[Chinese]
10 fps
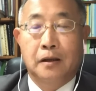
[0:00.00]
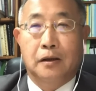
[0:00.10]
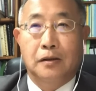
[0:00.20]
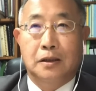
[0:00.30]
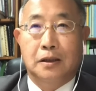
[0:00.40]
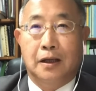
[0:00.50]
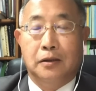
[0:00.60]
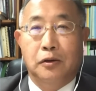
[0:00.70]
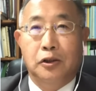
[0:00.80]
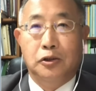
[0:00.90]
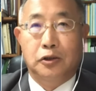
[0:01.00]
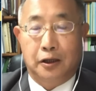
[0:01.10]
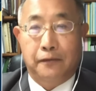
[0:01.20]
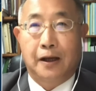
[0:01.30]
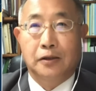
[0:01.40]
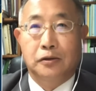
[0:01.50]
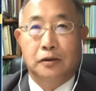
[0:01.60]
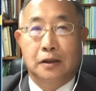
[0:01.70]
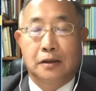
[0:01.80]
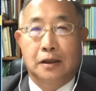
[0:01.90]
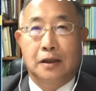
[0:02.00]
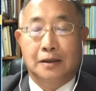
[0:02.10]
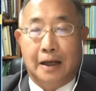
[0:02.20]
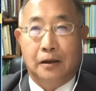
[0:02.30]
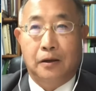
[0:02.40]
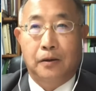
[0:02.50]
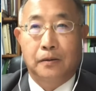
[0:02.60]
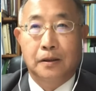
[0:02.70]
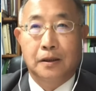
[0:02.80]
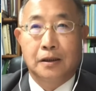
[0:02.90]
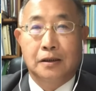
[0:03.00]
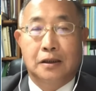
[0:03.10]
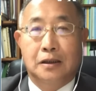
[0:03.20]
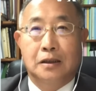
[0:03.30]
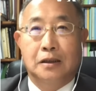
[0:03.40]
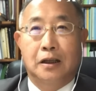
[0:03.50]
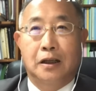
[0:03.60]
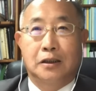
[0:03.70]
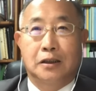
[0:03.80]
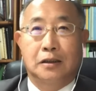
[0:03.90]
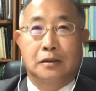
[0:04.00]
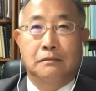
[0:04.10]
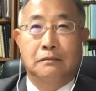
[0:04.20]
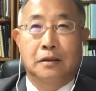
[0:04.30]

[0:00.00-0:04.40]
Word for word: 同时他对于解放军的这个掌控，其实也已经。